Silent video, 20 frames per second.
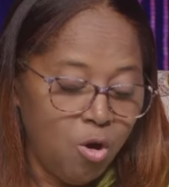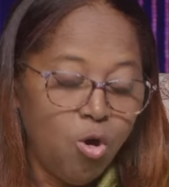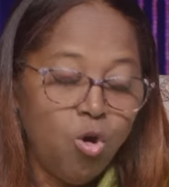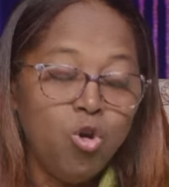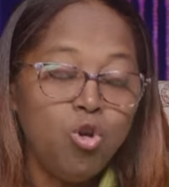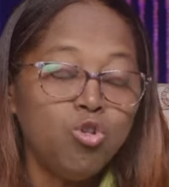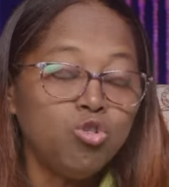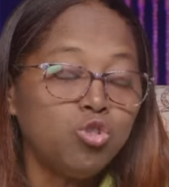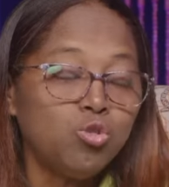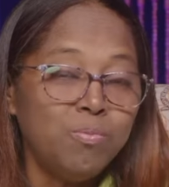
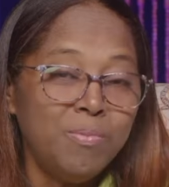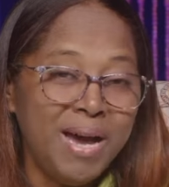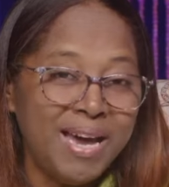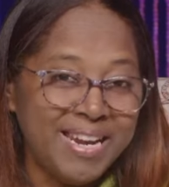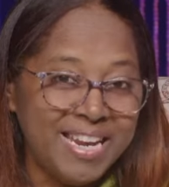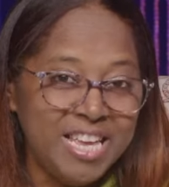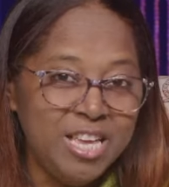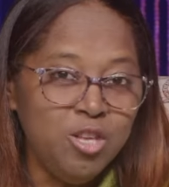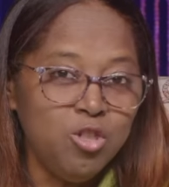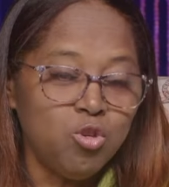o los
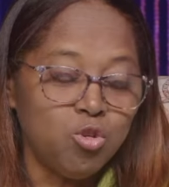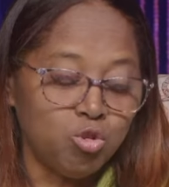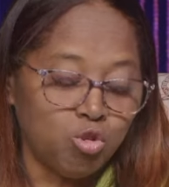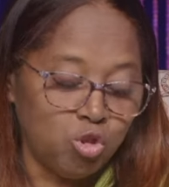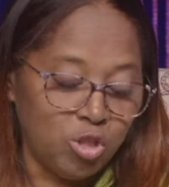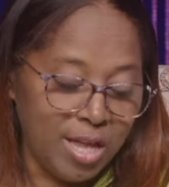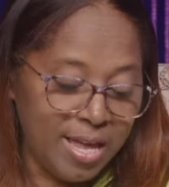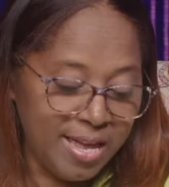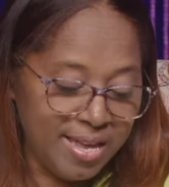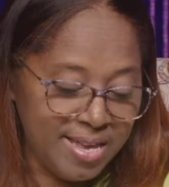
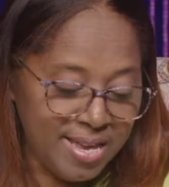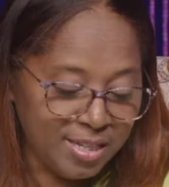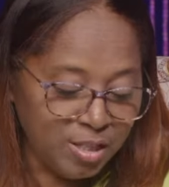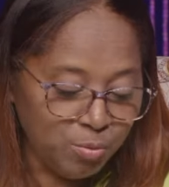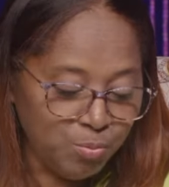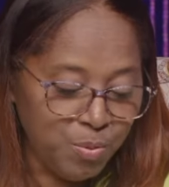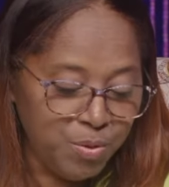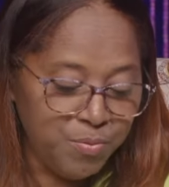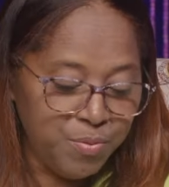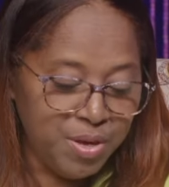maridos de
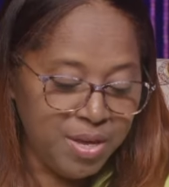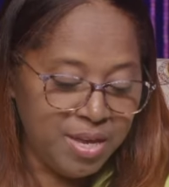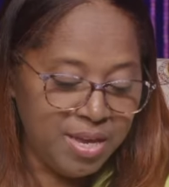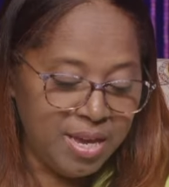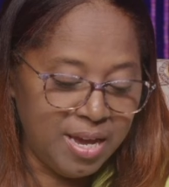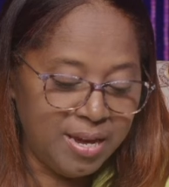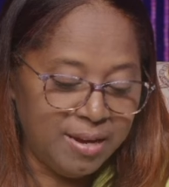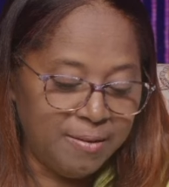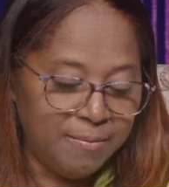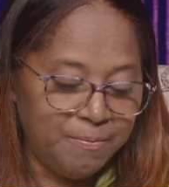ellas
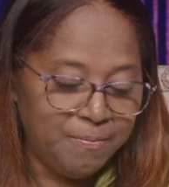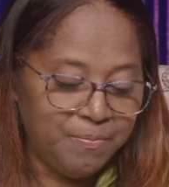vivían,